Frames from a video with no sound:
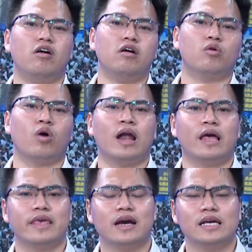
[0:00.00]
đó quả
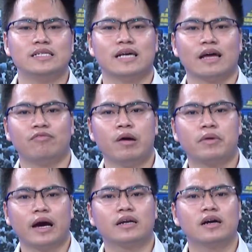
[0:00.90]
là những cái giải pháp
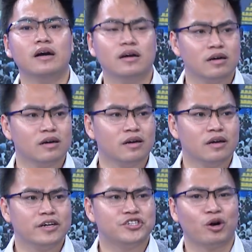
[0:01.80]
căn cơ
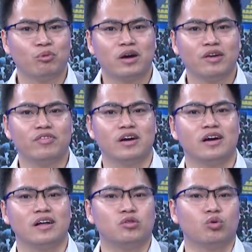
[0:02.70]
trong cái việc
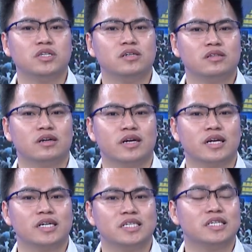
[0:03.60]
tổ chức thực
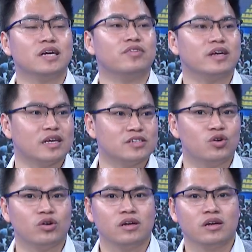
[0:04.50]
hiện cái chính sách về nhà
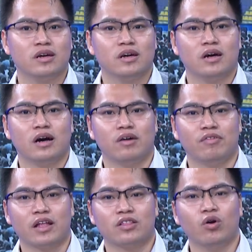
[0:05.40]
xã hội.
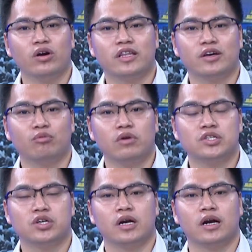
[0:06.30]
Và tôi thì cũng
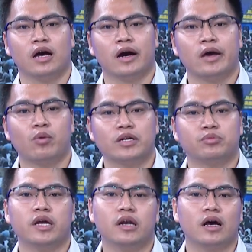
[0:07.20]
cho rằng là cái quan
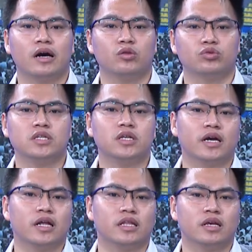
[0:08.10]
trọng nhất là cái tổ chức
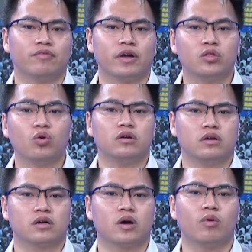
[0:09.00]
thực hiện thì phải tốt,
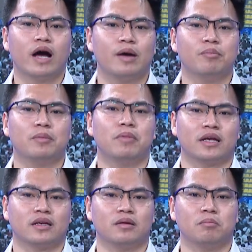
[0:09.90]
công khai, minh
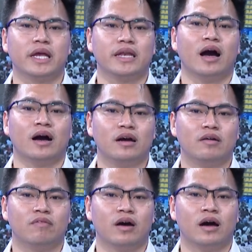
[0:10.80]
bạch, bình đẳng,
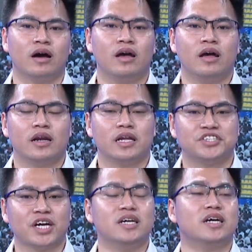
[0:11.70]
và để
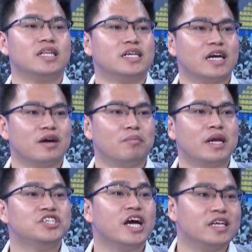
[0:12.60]
tránh được cái tình trạng
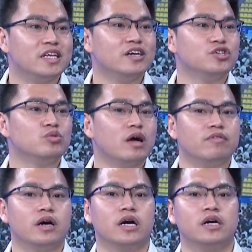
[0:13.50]
bán tranh như chúng ta
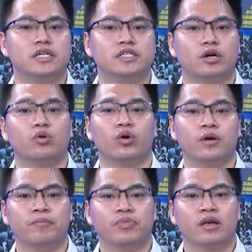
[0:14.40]
vừa cái trao
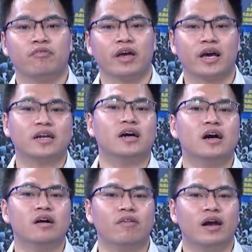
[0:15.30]
đổi. Về căn
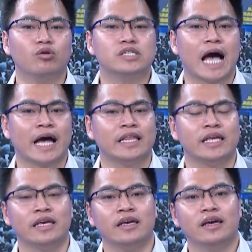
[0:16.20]
cơ và lâu dài
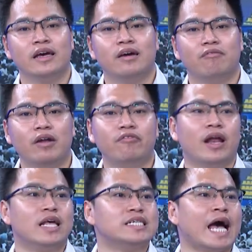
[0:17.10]
thì vẫn
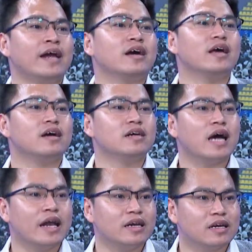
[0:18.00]
phải là giải được cái cơn
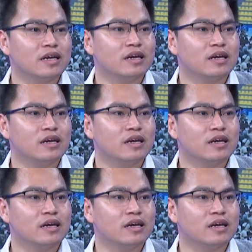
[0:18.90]
khát,